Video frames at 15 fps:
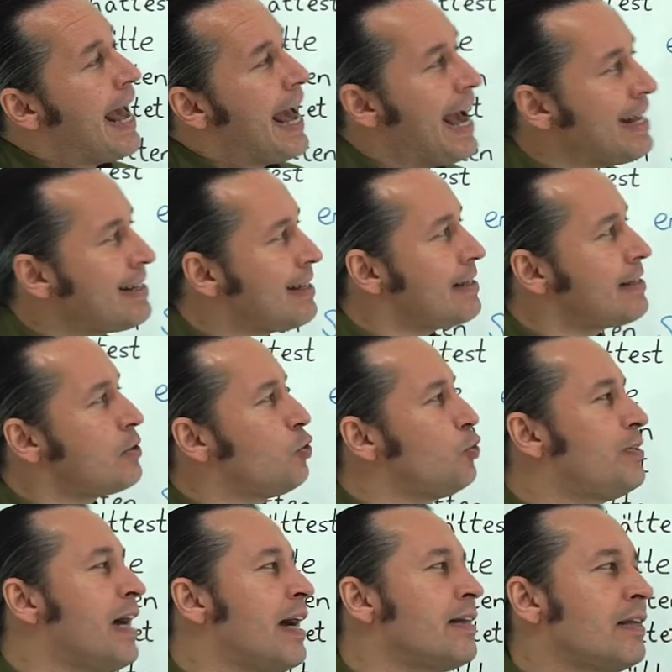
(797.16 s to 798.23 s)
Hättest
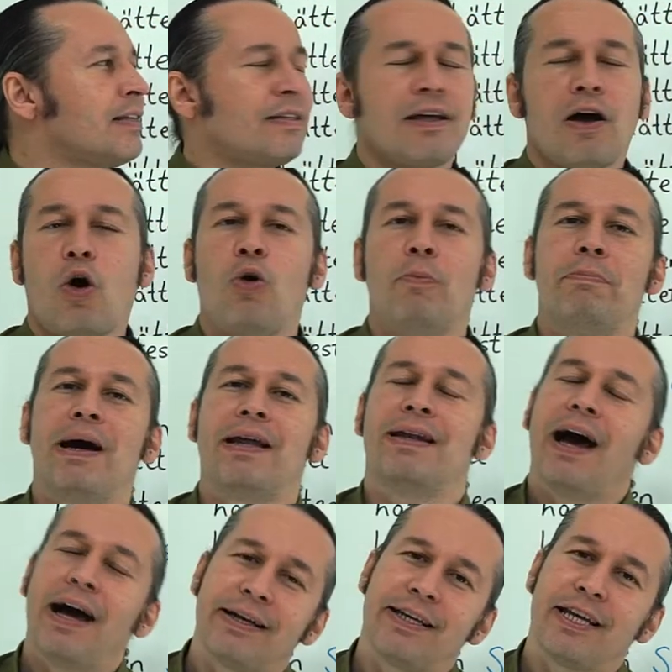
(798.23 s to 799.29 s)
du deinen Traummann
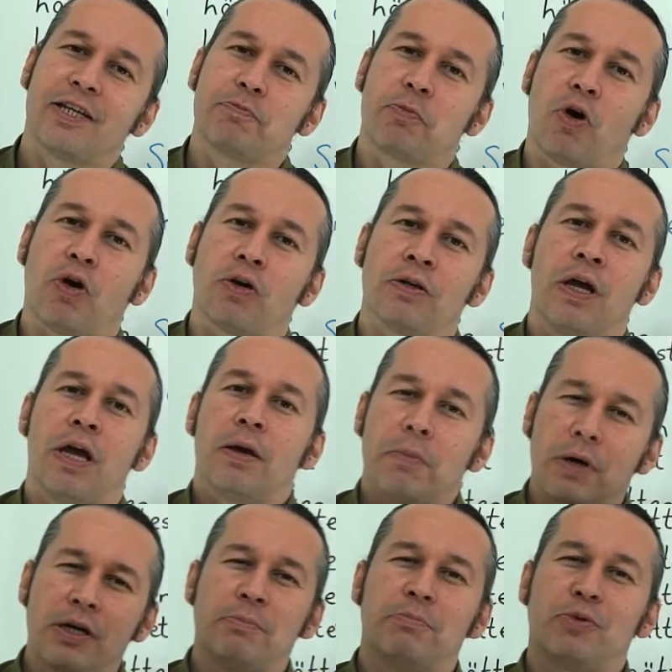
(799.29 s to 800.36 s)
angesprochen?
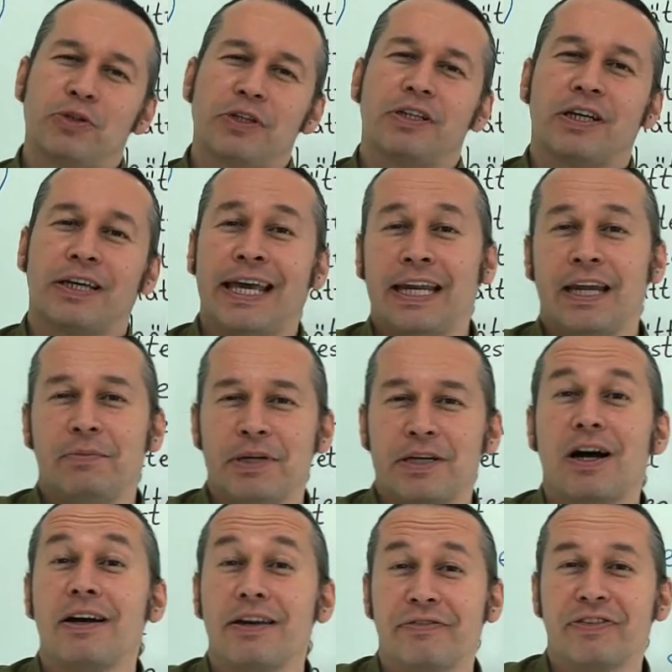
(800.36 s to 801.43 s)
Bakın burada da gene bir
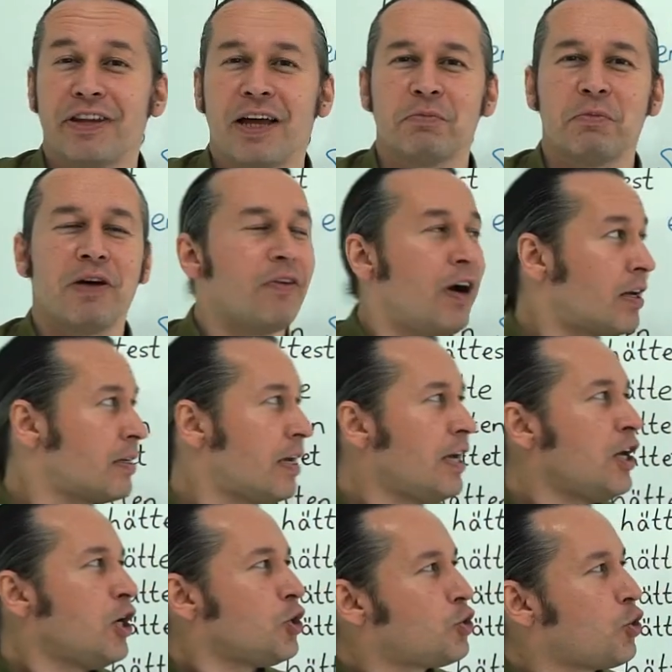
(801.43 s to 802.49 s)
hayıflanma var.
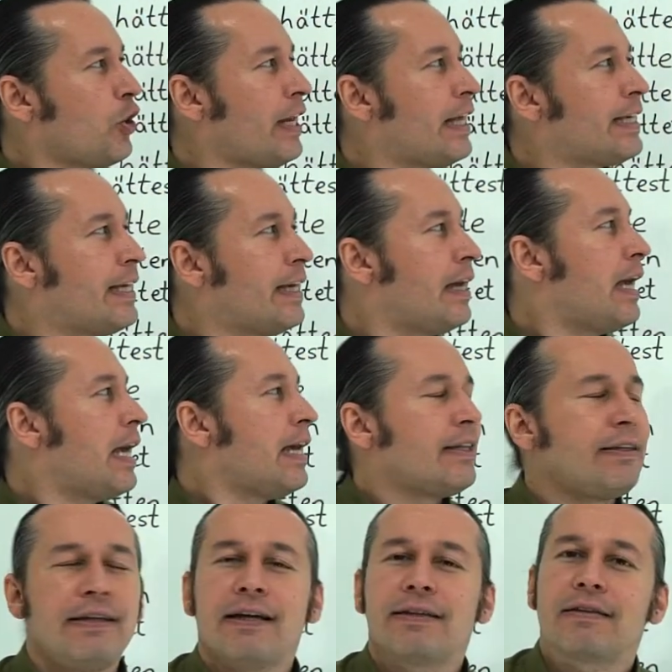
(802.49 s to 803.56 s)
Şöyle ki
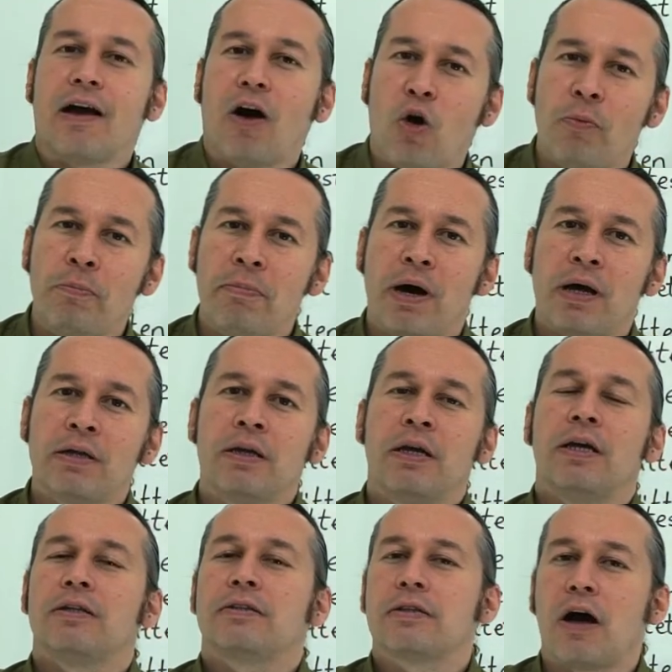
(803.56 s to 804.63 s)
der Traummann,
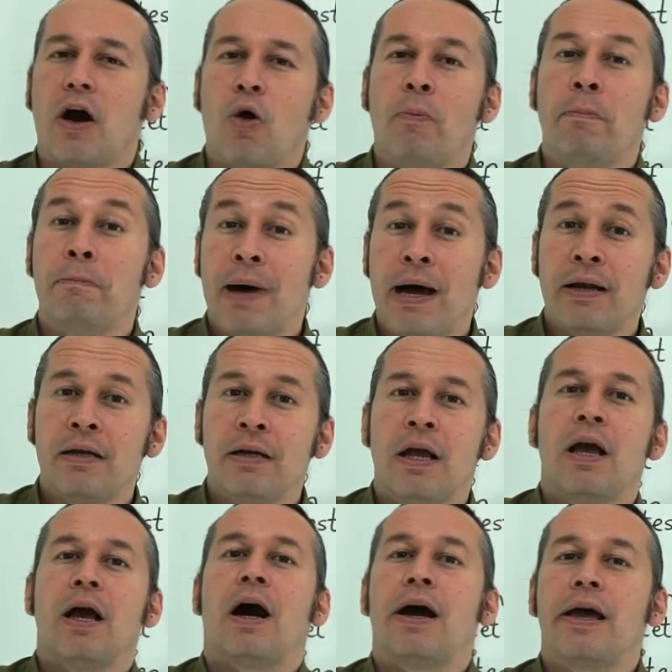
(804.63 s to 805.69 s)
Traummann
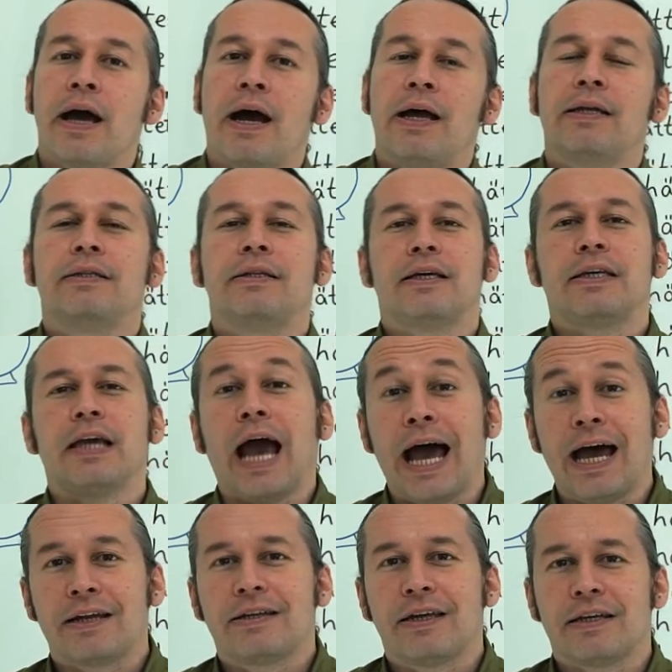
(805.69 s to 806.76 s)
hayalindeki
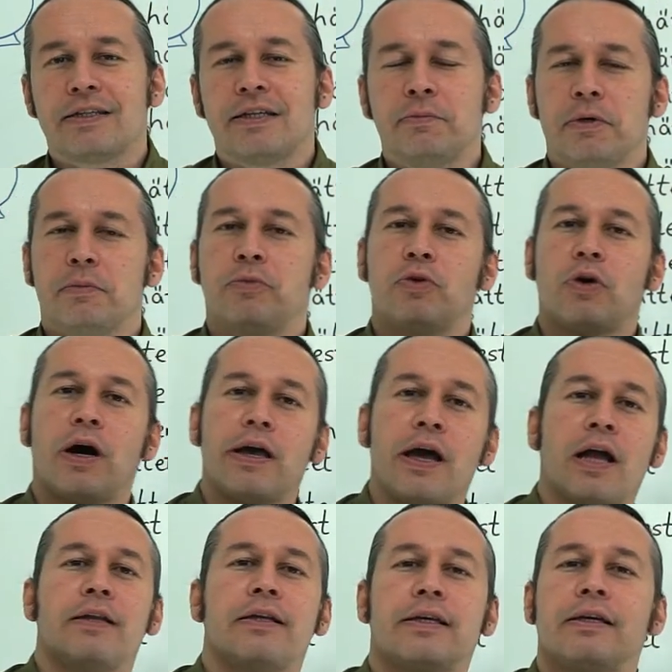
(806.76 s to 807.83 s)
erkekti mi bu
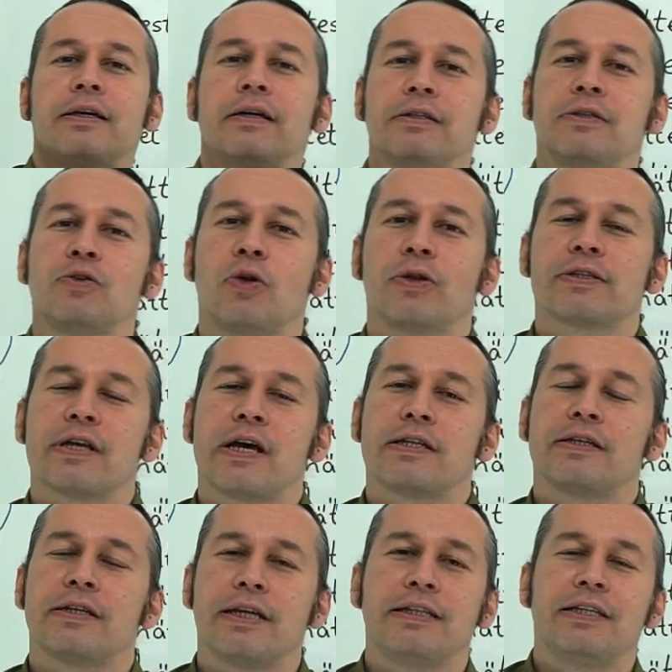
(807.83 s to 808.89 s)
hayalindeki kadın
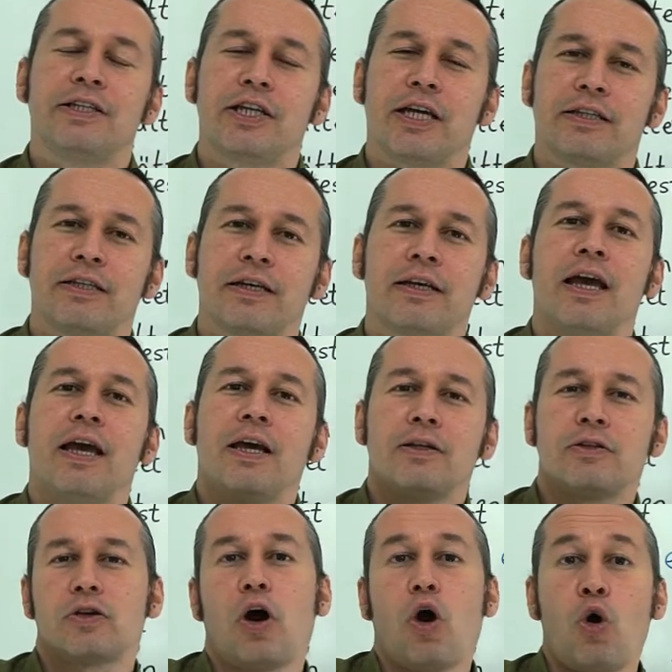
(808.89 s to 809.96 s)
olsaydı ne diyecektik?
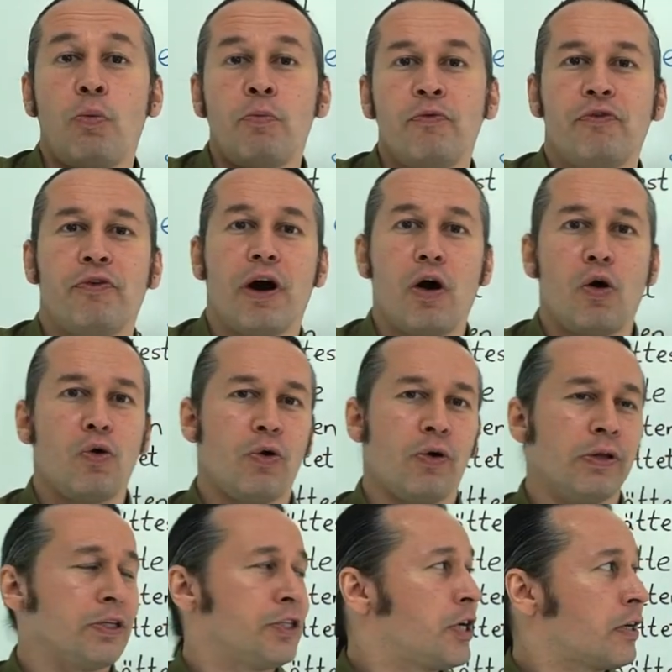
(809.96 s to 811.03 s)
Traumfrau
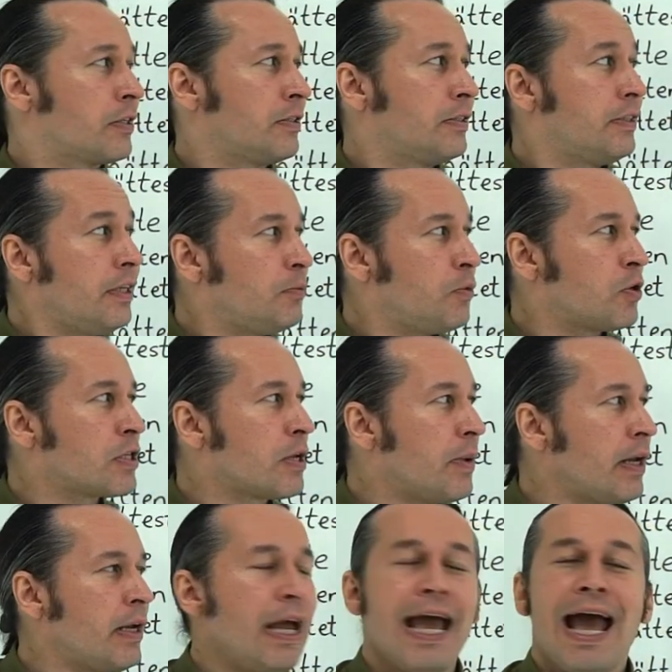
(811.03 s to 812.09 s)
olacaktı değil mi o
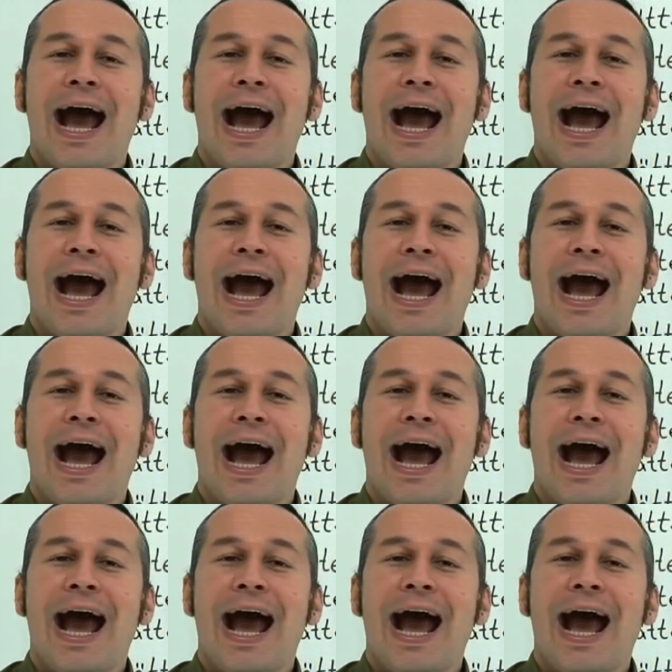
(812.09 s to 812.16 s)
zaman?